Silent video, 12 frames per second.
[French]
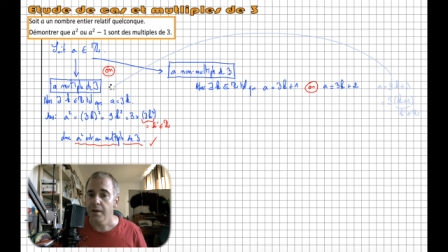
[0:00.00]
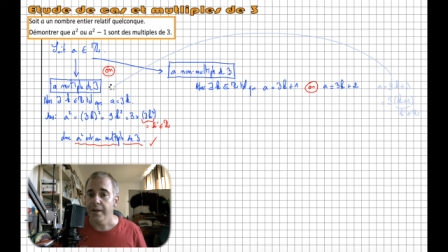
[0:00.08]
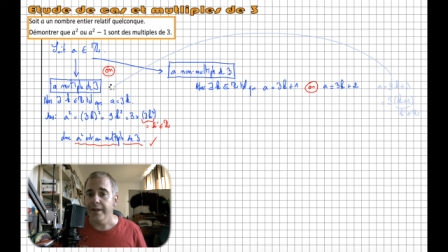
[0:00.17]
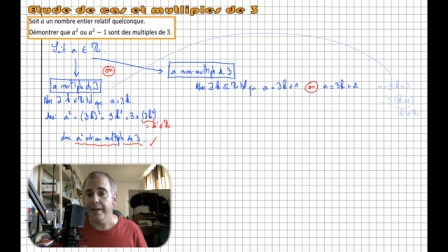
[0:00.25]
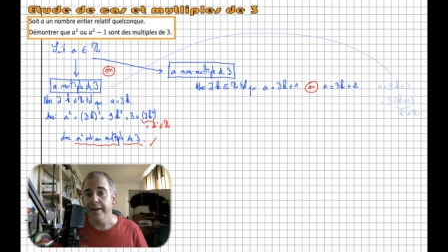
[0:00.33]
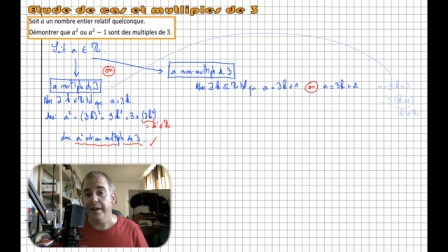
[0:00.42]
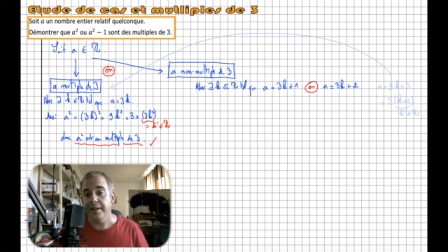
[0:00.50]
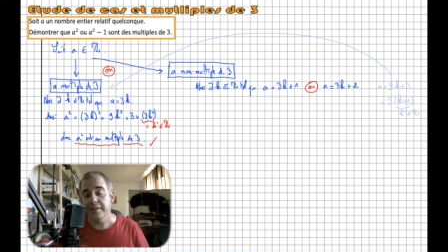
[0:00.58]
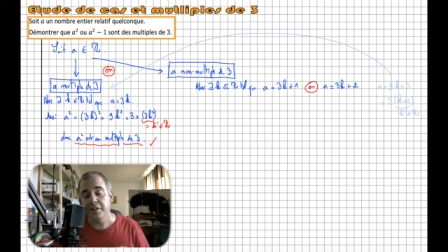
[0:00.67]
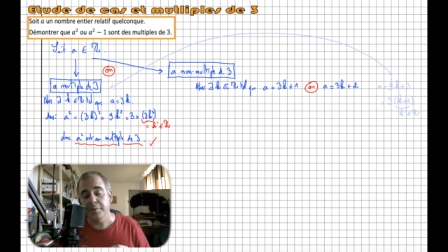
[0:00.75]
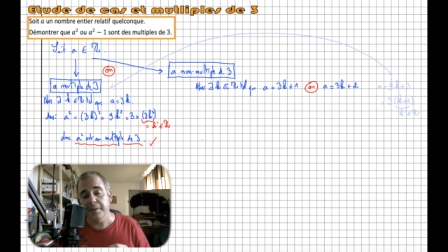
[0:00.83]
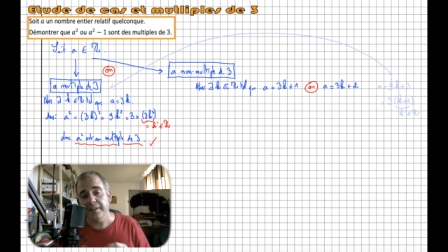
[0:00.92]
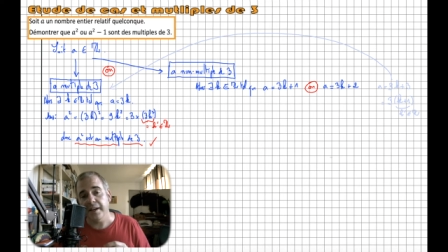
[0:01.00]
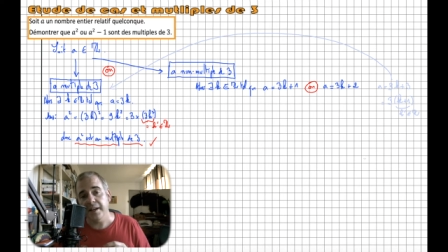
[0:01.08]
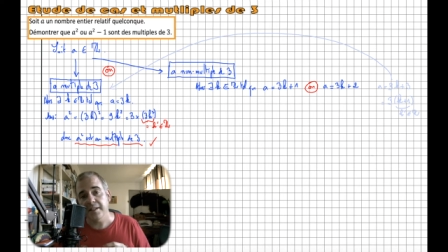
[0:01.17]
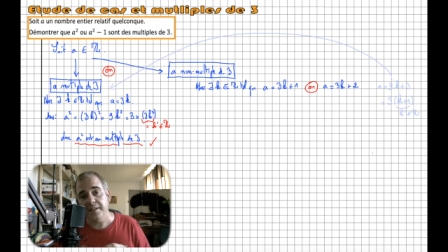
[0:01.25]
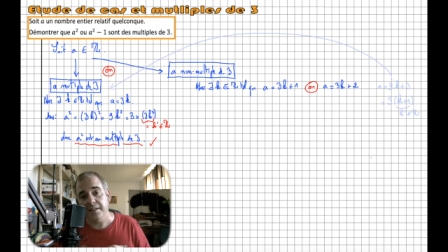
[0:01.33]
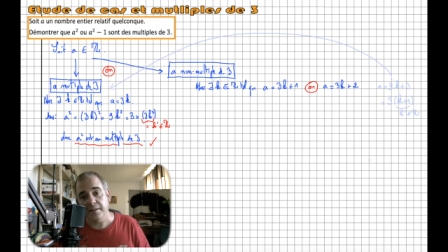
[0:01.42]
Et si je
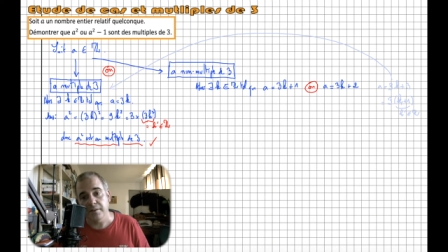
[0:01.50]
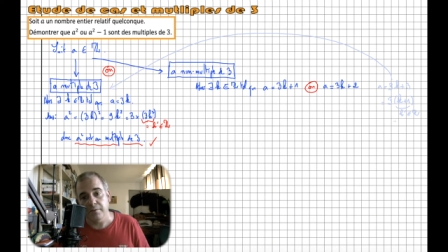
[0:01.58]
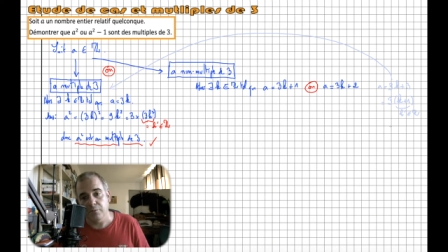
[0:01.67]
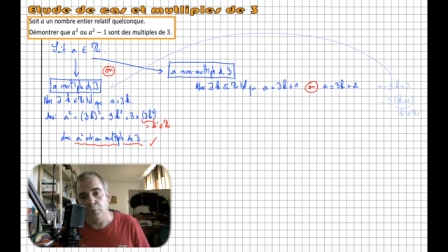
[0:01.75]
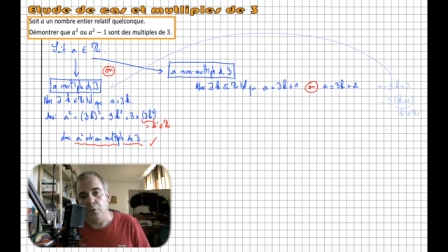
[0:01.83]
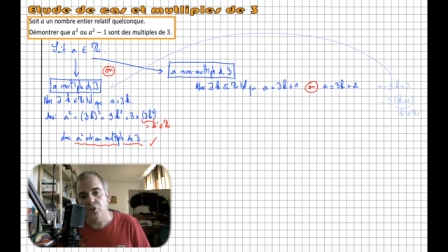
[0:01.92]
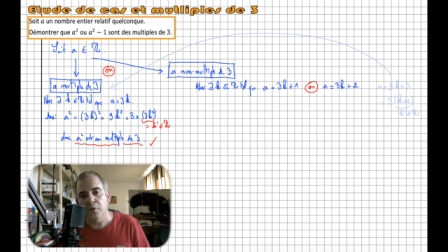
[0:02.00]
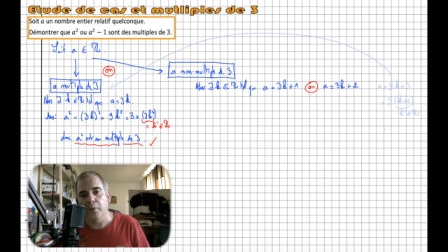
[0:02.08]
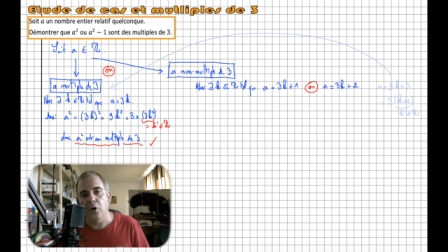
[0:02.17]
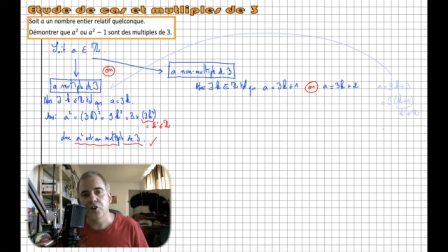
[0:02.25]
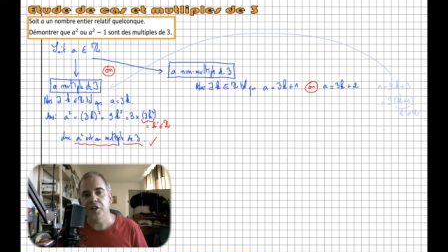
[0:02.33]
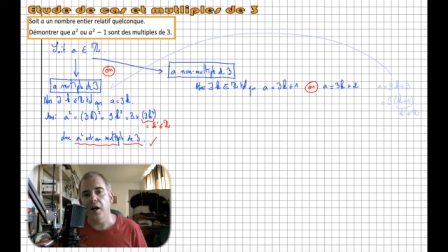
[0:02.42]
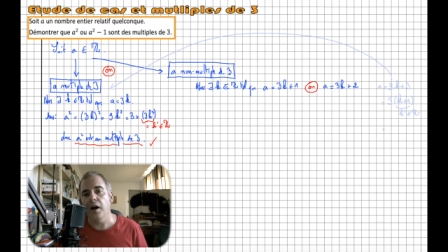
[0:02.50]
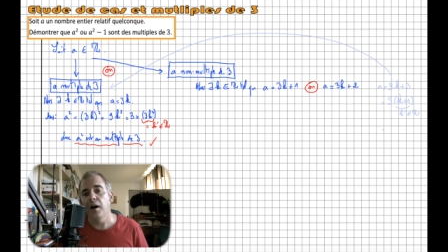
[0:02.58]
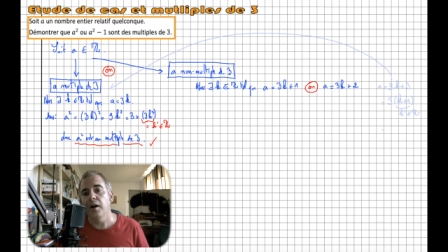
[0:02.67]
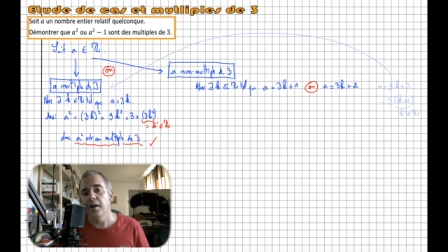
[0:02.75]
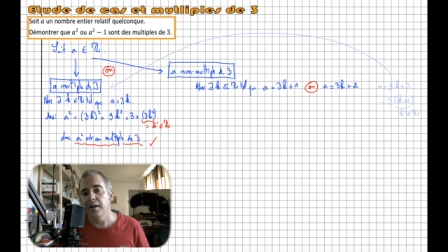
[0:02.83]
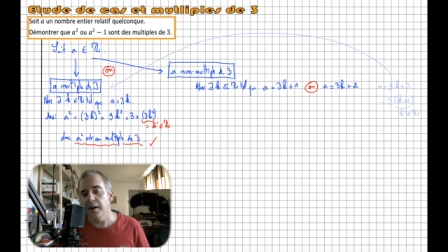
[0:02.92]
m'intéresse de proche en proche à
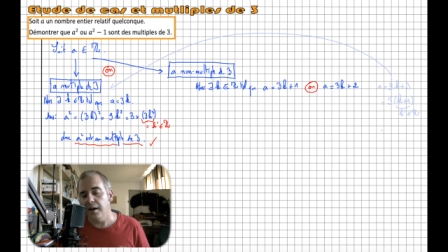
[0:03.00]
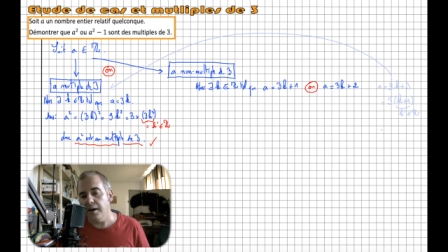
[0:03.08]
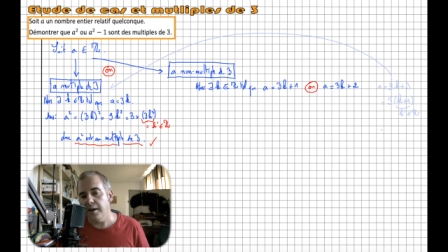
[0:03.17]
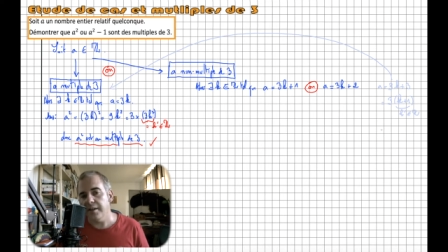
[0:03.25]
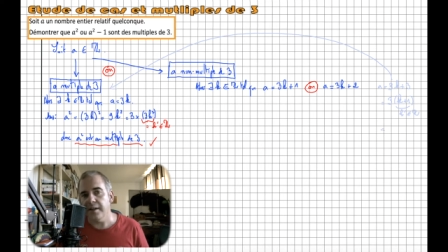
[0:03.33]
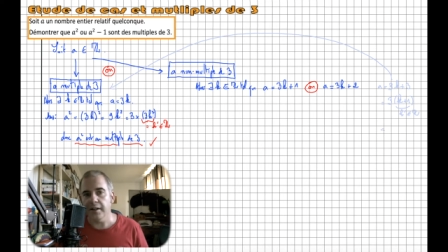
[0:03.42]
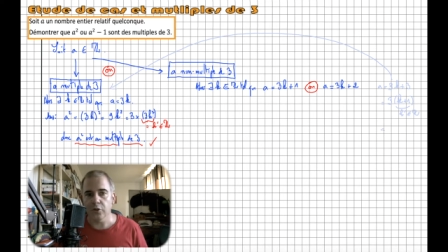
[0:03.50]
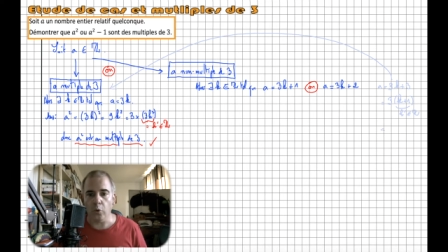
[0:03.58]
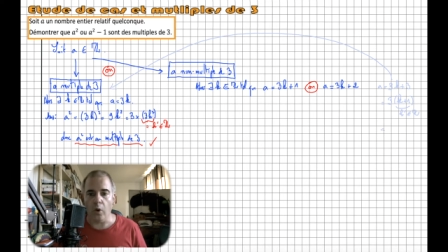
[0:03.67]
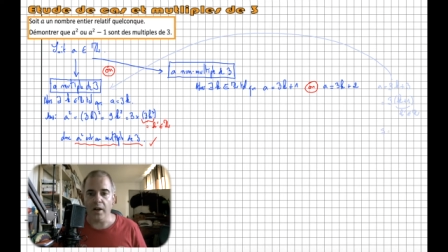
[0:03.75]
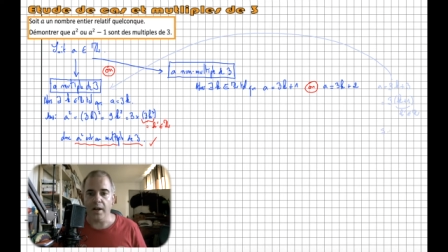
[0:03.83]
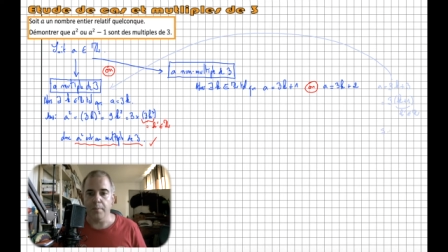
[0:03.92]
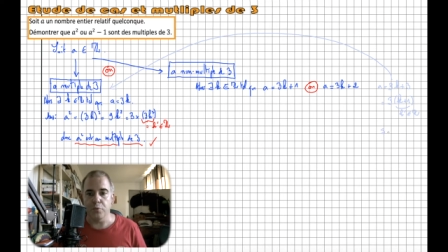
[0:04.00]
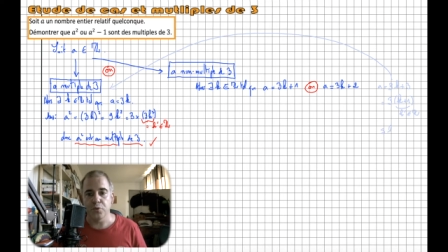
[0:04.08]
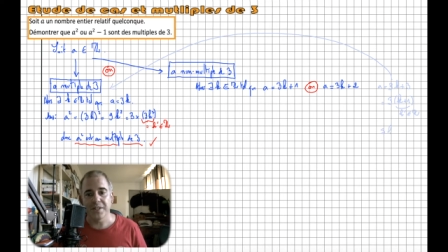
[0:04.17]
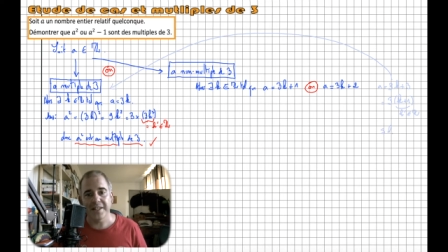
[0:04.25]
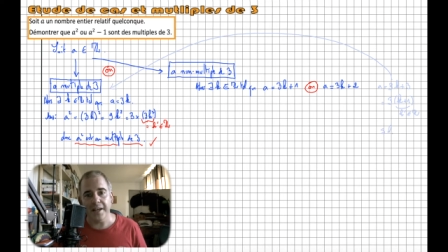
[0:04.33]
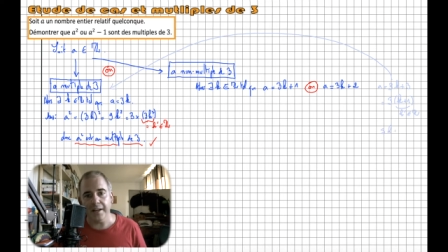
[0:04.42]
A égale 3K
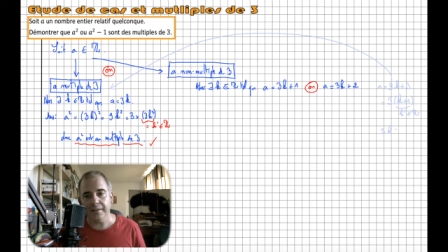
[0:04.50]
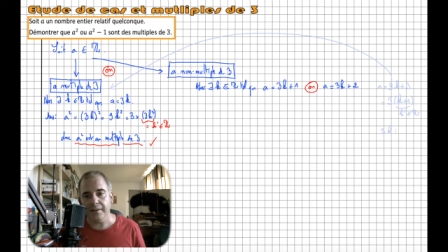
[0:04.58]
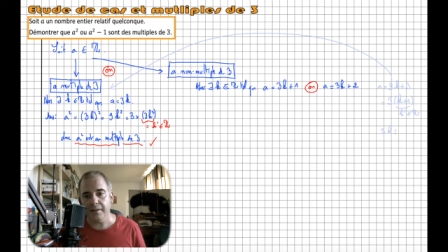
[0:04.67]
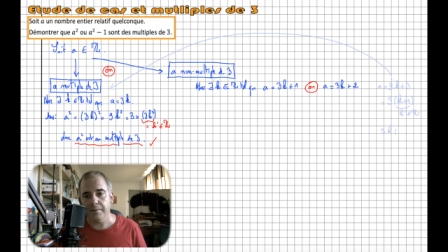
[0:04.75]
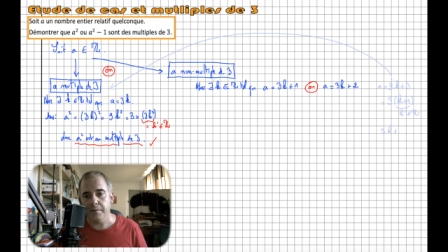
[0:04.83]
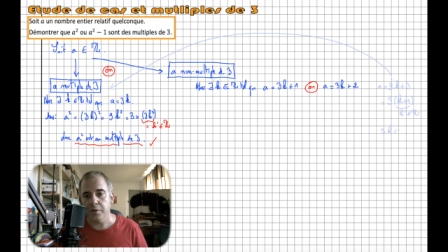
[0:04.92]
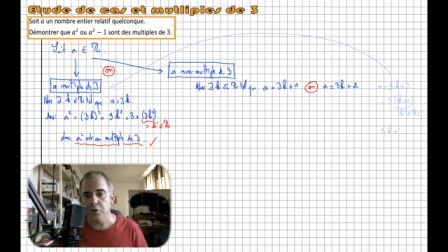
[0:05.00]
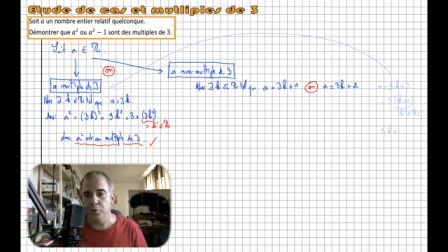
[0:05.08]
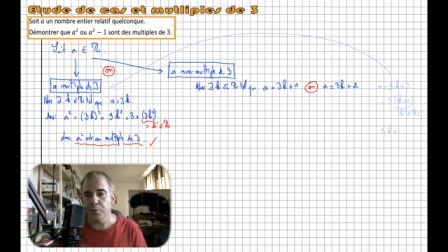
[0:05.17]
plus 4, je peux